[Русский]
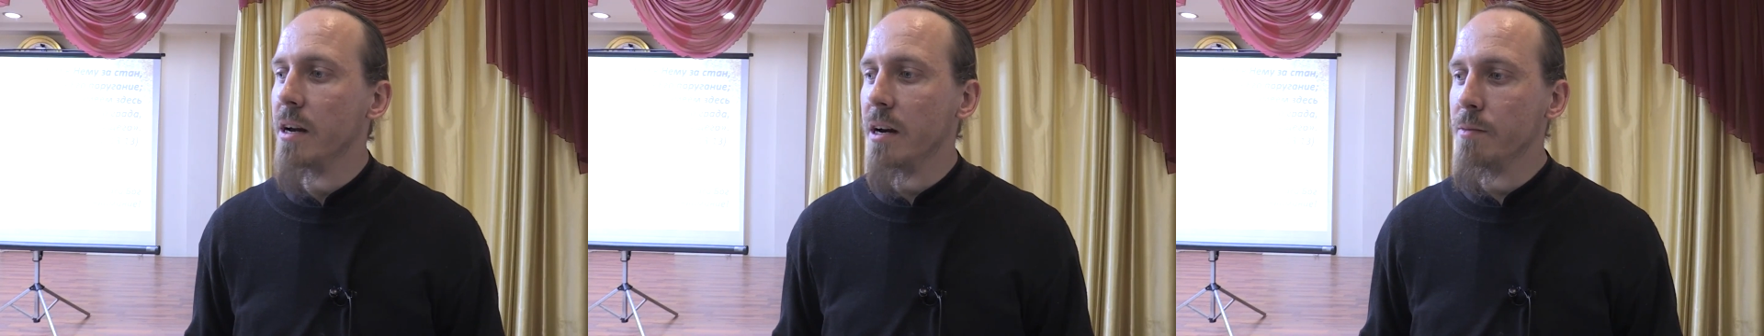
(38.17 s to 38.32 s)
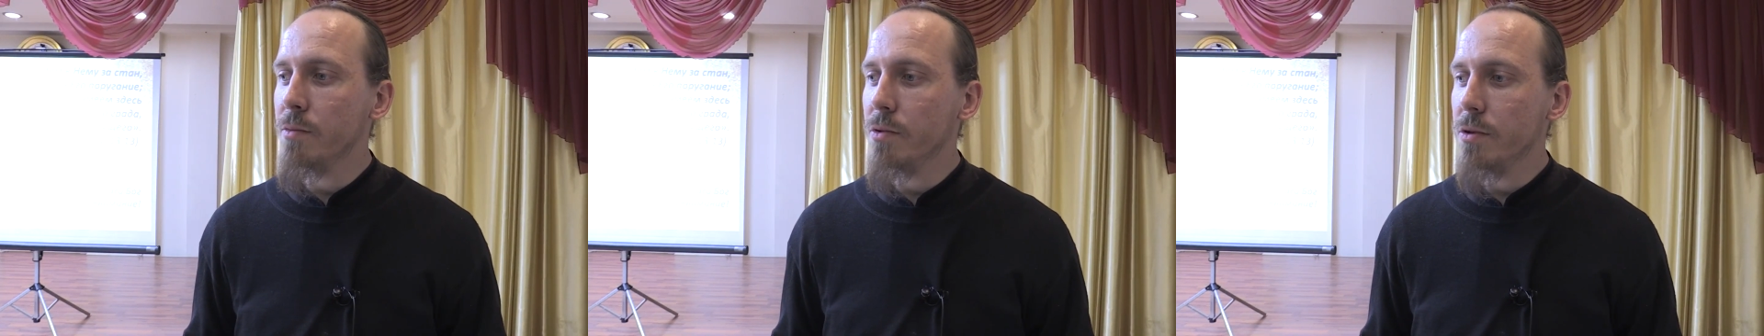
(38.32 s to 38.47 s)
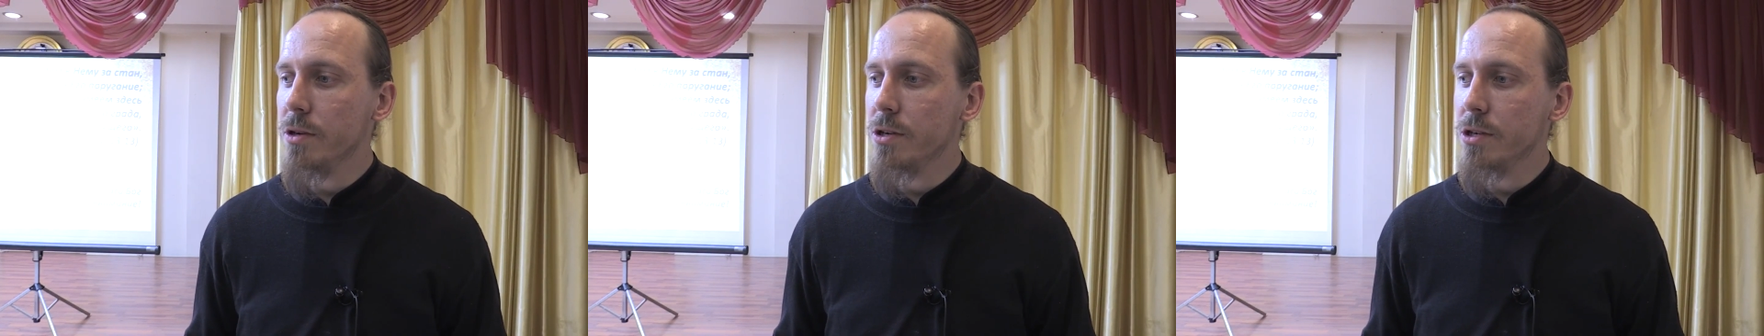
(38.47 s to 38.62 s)

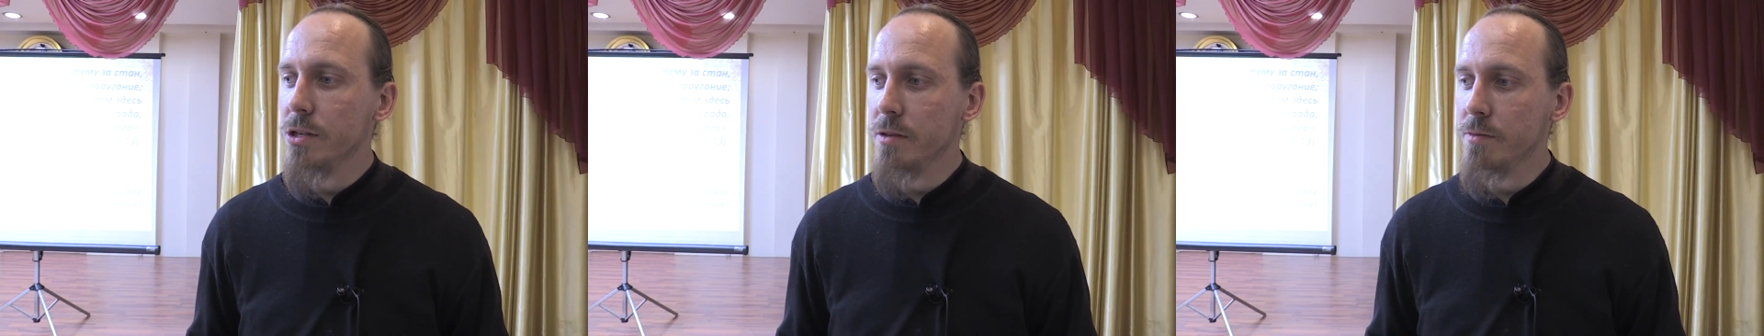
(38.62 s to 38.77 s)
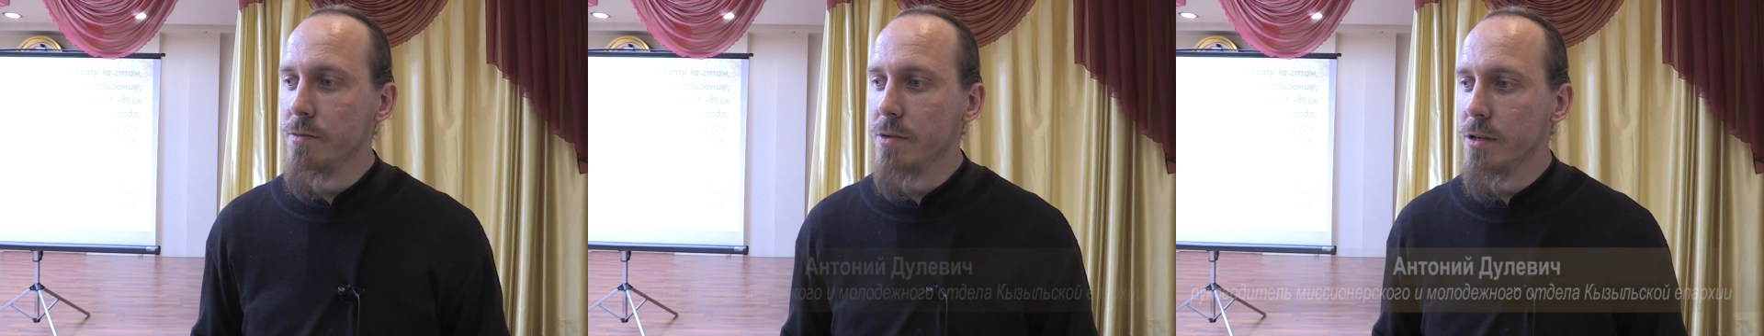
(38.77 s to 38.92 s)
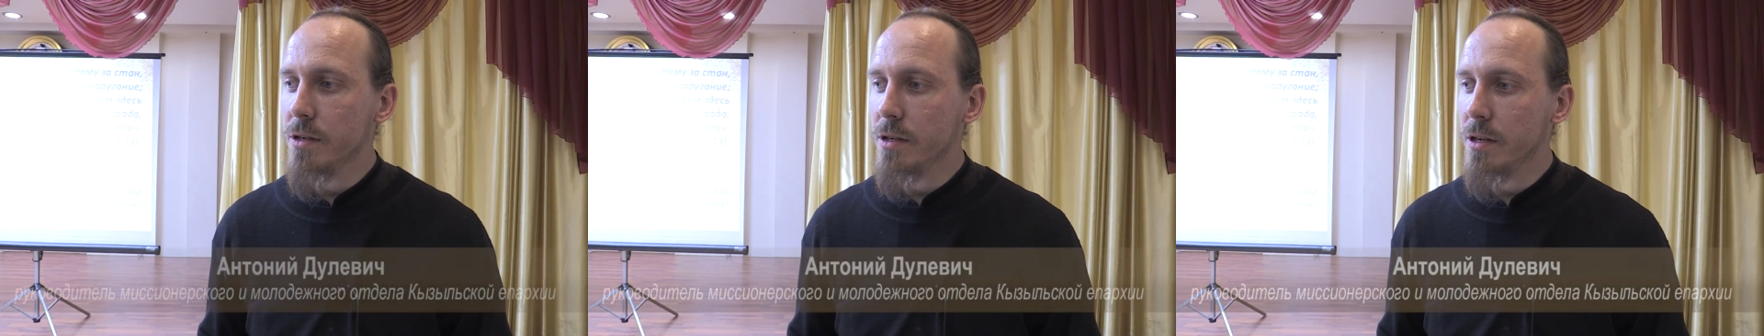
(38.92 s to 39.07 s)
об
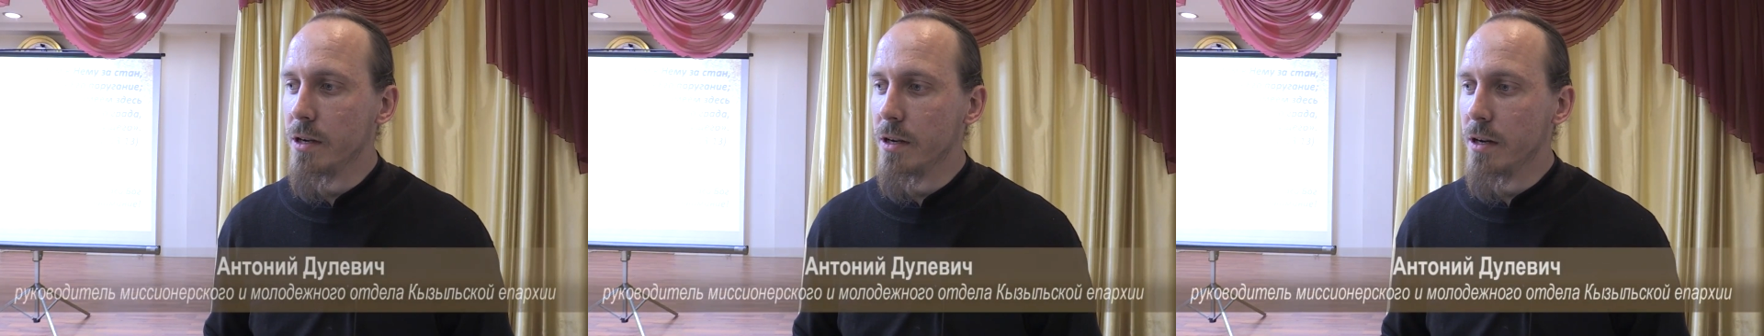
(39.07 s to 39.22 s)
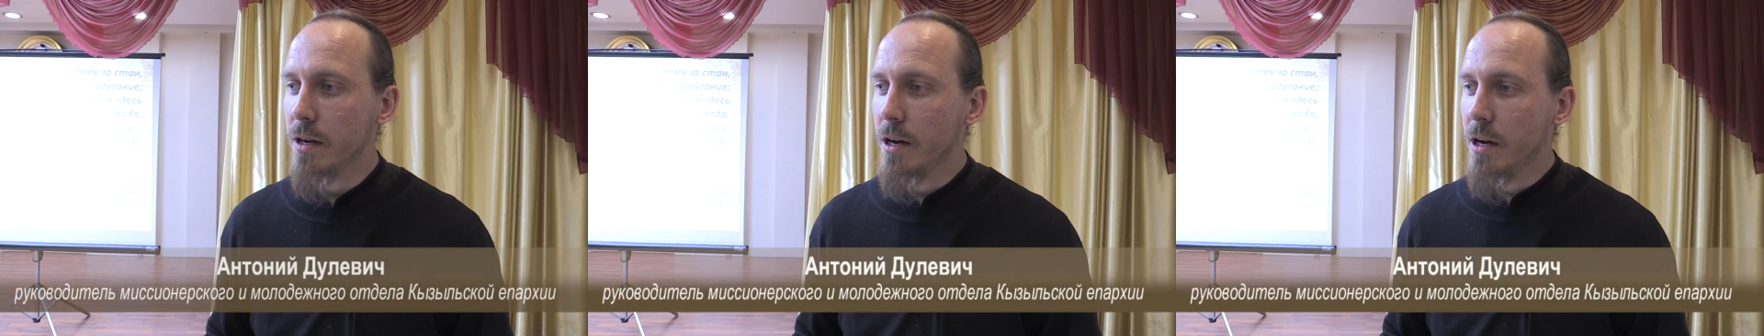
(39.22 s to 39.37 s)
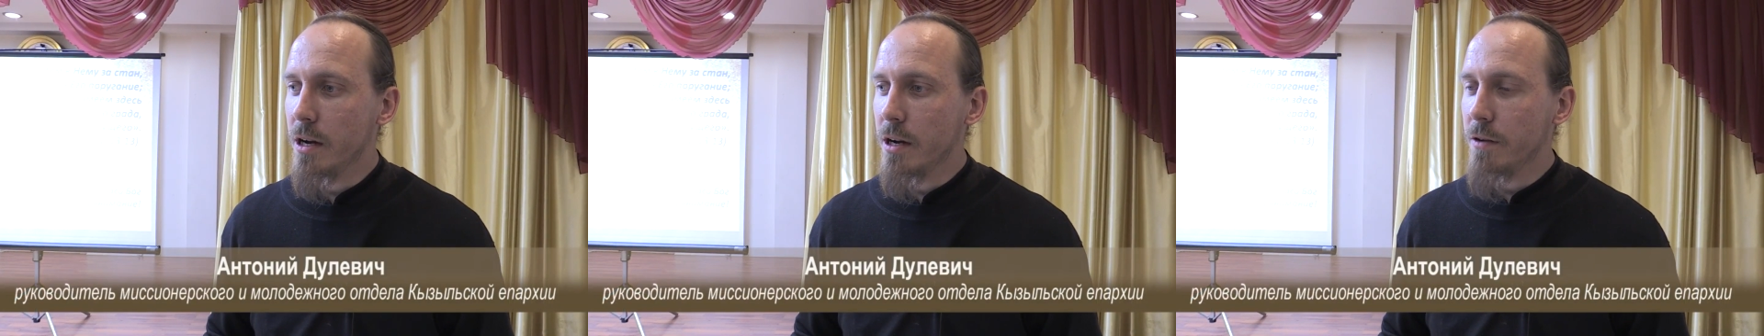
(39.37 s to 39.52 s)
уличной
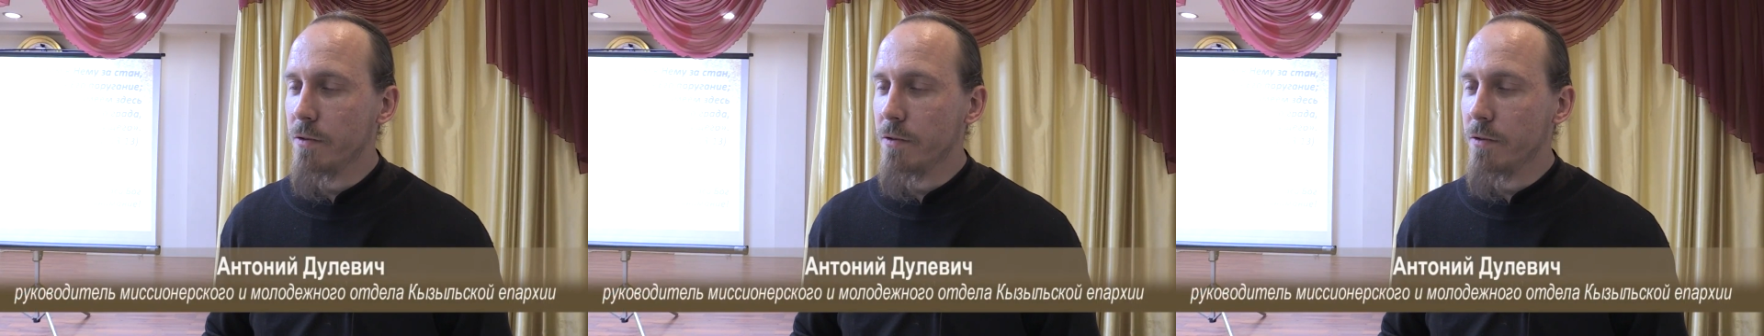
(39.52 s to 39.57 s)
миссии